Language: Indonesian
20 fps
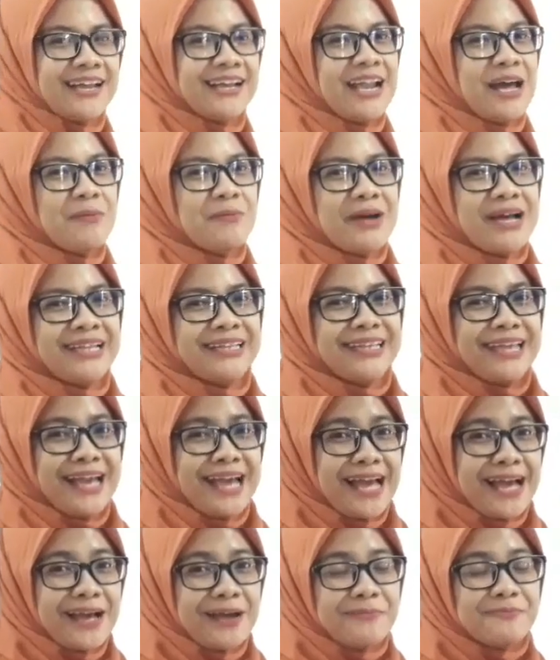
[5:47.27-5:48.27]

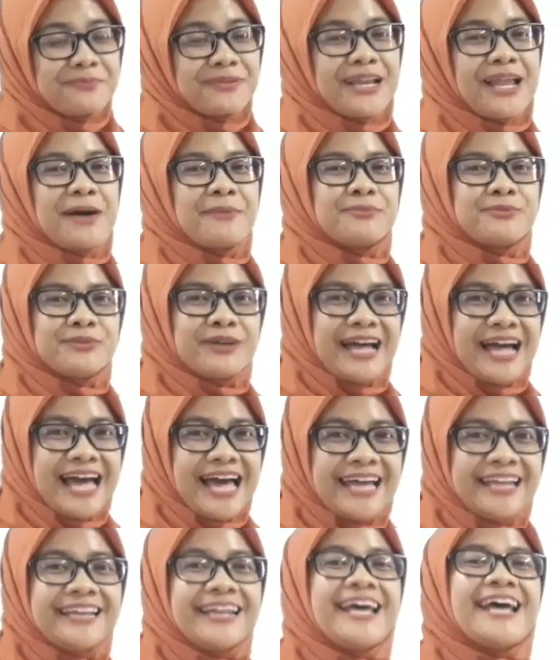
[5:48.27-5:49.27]
namanya
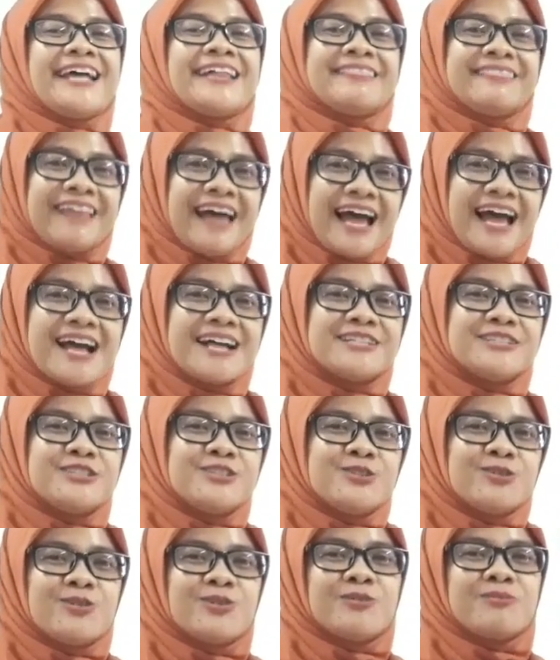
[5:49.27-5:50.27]
Pelabuhan
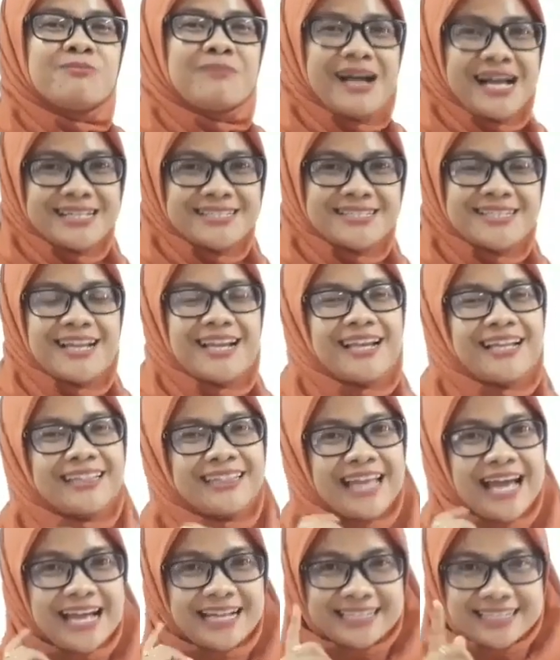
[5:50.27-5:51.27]
Tanjung Mas.
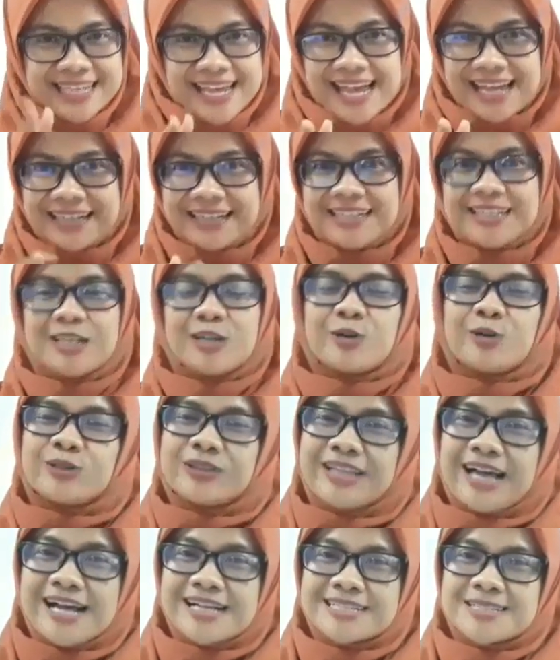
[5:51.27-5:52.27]
Letaknya di
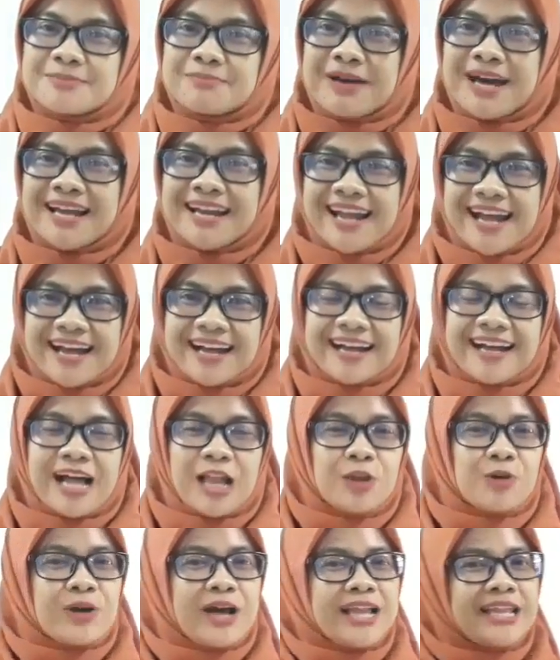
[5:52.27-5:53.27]
Kota Semarang.
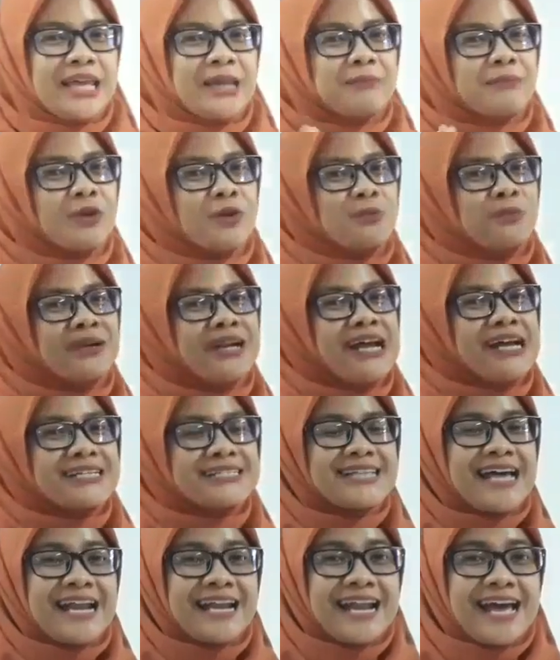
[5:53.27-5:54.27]
Kalau kalian belum pernah ke
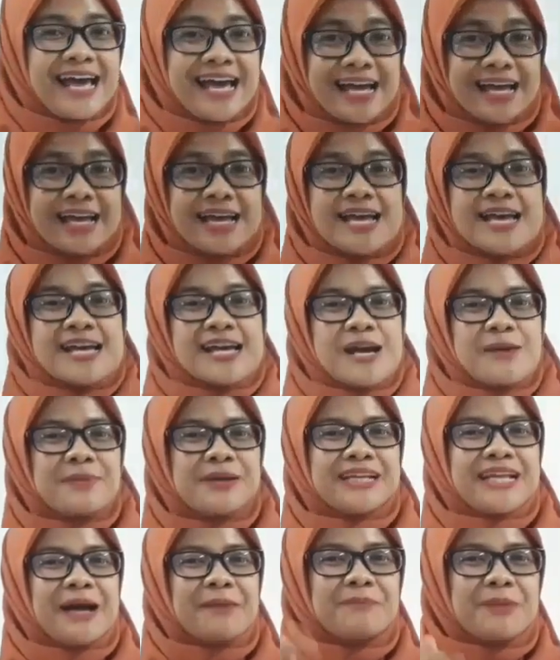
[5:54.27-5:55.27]
sana,
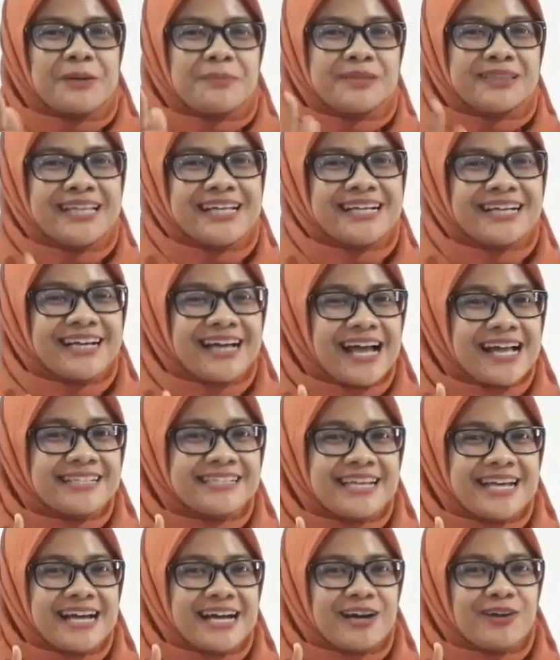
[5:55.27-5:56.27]
kapan-kapan kita ajak